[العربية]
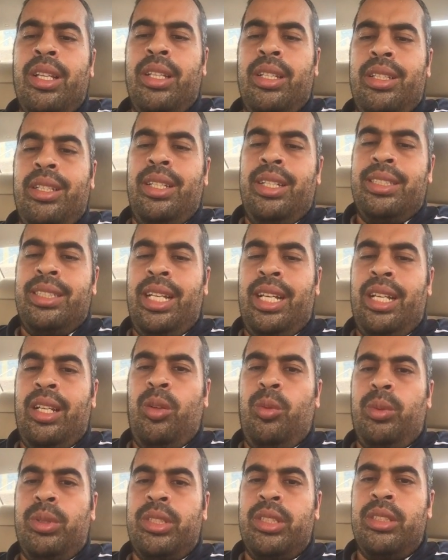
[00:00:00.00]
هي
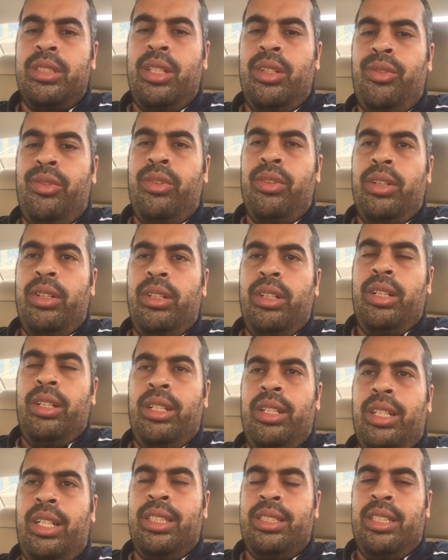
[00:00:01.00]
سهله وبسيطه
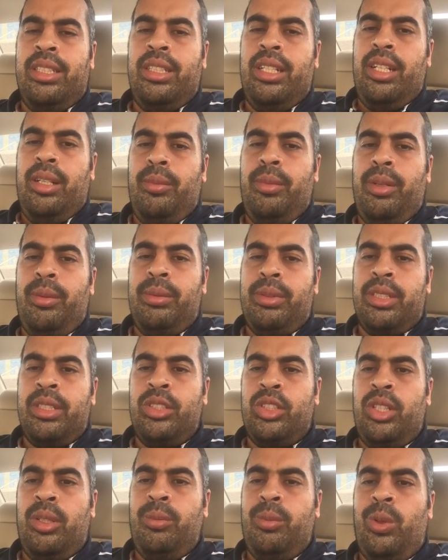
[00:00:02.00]
فالاسهل ان انا اعملها
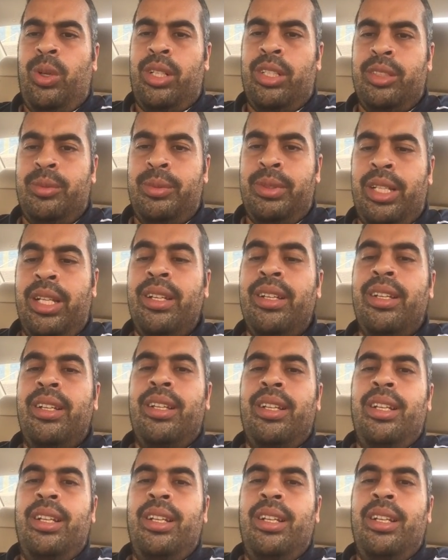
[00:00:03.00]
بالسكتش اب واخلص منها